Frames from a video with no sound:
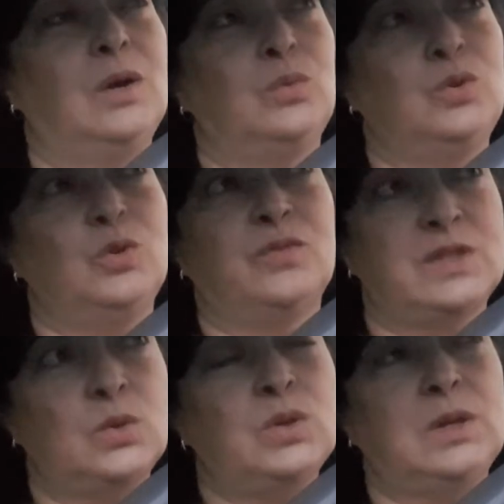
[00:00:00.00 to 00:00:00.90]
У нее
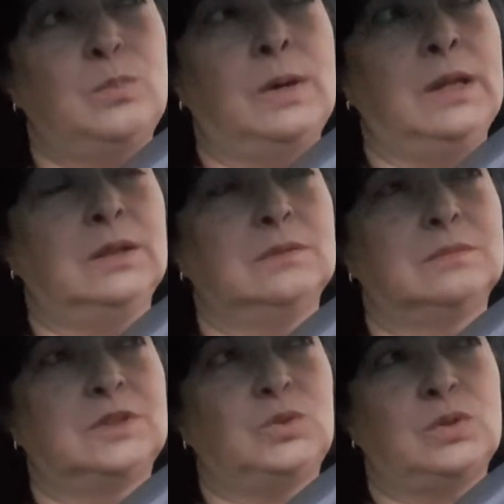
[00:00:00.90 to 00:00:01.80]
высокий бал,
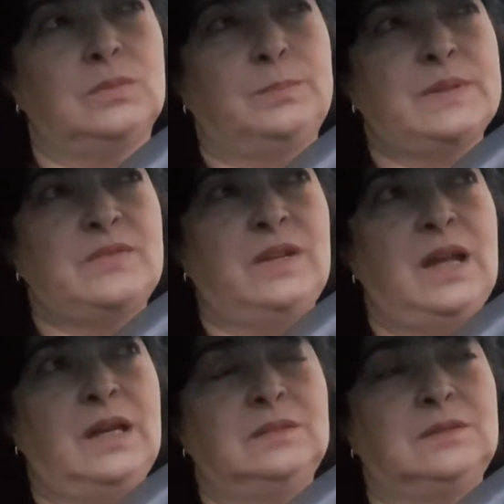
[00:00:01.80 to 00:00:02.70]
который
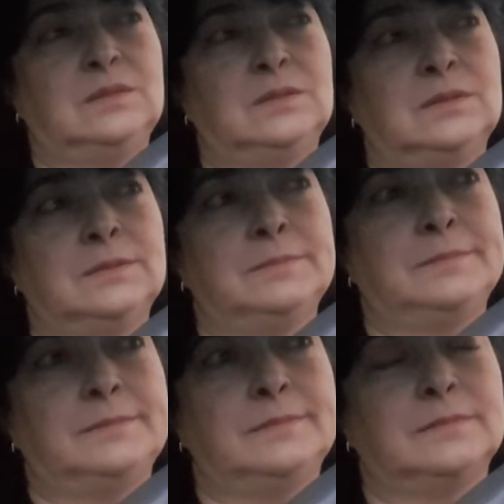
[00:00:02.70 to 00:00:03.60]
позволяет
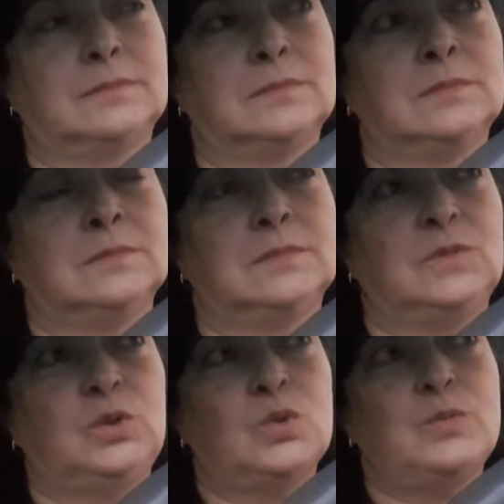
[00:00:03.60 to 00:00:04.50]
эм,
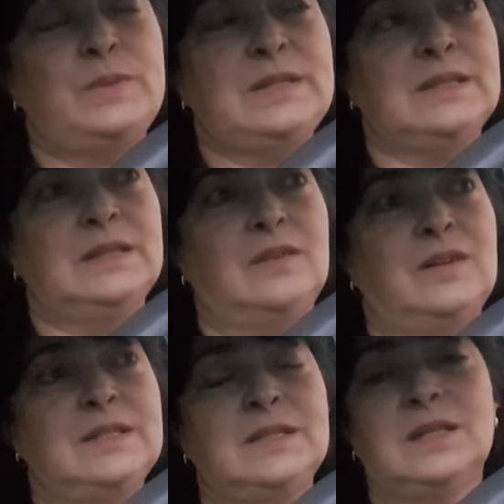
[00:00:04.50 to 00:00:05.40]
тоже
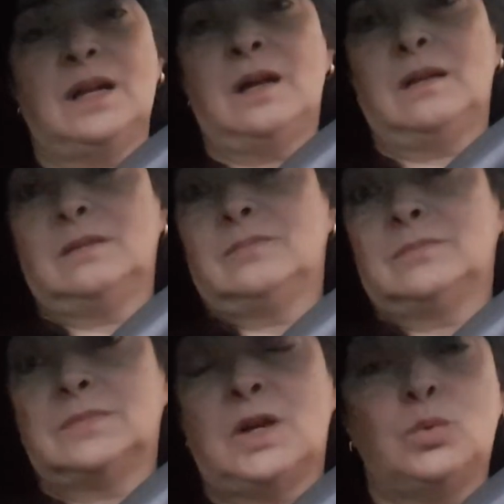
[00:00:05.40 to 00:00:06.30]
претендовать на
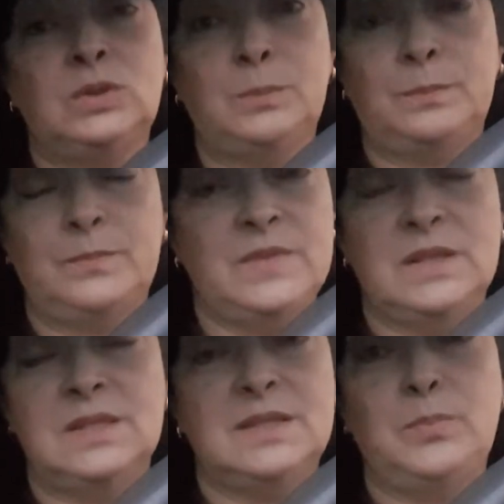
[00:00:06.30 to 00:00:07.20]
какую-то
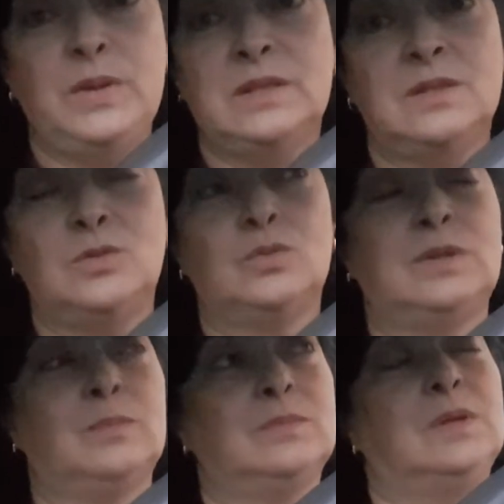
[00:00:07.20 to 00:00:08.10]
стипендию
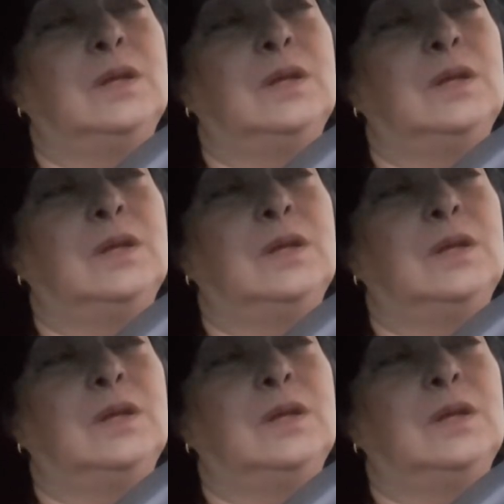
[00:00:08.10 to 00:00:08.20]
там